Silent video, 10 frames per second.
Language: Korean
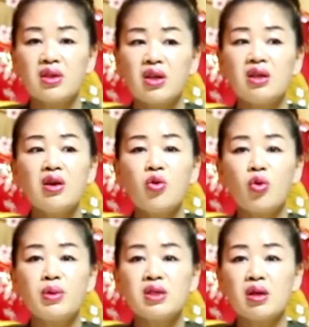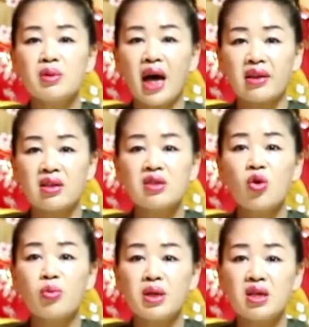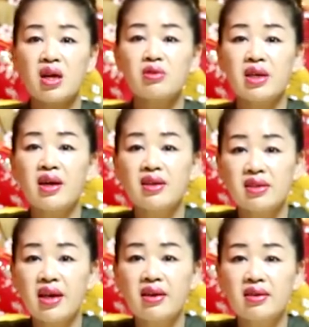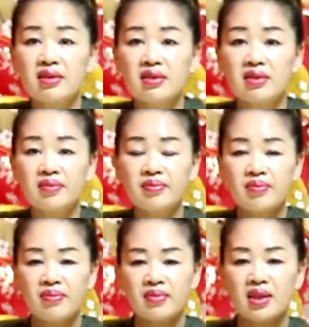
근데 이런 고민점은 같은 고민이라고 생각을 해요. 네.